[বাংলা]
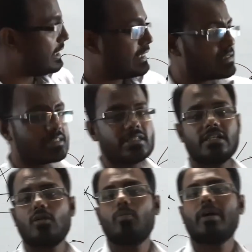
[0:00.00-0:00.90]
লেন্স
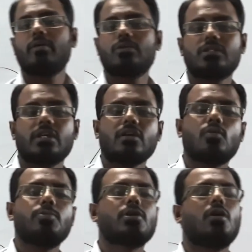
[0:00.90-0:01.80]
চেনার উপায় হচ্ছে
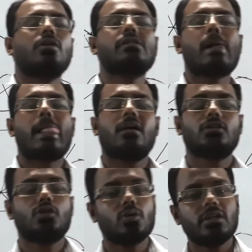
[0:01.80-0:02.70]
খুব সহজ
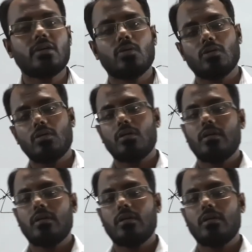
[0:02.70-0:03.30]
যদি কোনো